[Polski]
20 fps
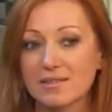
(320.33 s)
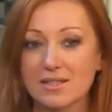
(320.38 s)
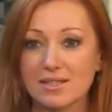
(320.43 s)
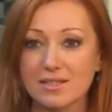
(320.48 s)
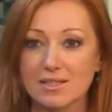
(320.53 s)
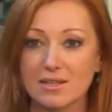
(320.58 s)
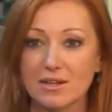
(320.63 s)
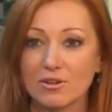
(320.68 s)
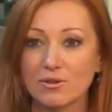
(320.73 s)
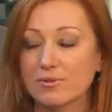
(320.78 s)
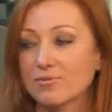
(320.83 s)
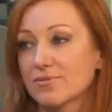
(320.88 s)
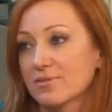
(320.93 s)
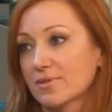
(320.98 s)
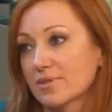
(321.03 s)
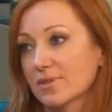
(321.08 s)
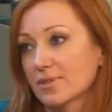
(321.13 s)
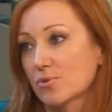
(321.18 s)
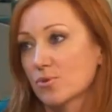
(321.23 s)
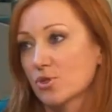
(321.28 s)
Jest to
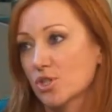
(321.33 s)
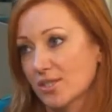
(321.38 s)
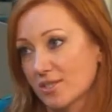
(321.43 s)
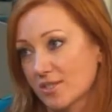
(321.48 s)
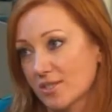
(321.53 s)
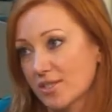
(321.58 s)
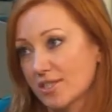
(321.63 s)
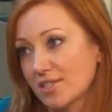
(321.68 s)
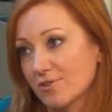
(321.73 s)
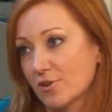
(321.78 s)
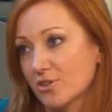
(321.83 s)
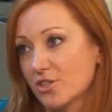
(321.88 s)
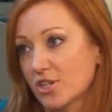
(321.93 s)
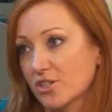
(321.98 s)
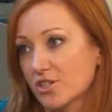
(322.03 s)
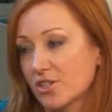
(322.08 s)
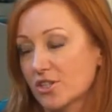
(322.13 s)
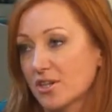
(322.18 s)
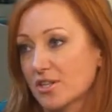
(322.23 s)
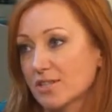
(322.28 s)
uczestnictwo
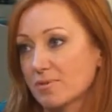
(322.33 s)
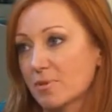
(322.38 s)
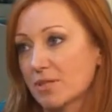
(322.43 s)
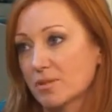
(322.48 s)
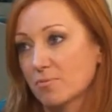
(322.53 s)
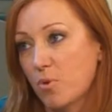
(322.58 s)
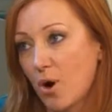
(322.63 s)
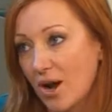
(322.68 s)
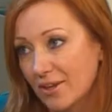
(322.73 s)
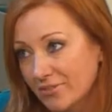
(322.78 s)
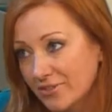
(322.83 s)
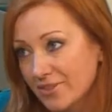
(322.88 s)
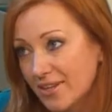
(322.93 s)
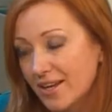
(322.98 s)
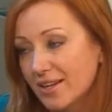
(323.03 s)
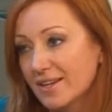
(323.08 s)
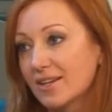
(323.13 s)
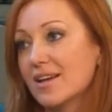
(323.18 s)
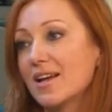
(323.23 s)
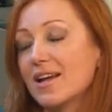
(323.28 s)
dzieci jest
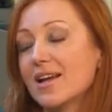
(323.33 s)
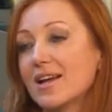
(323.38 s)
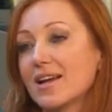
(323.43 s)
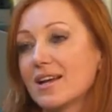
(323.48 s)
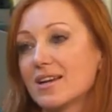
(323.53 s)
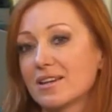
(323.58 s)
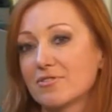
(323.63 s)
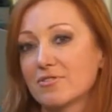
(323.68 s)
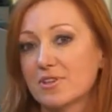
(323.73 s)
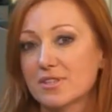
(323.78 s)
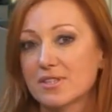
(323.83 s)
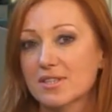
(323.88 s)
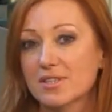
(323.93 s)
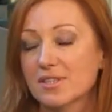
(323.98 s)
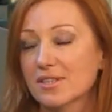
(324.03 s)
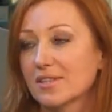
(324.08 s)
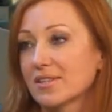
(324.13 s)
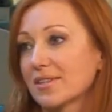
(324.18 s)
bezpłatne, więc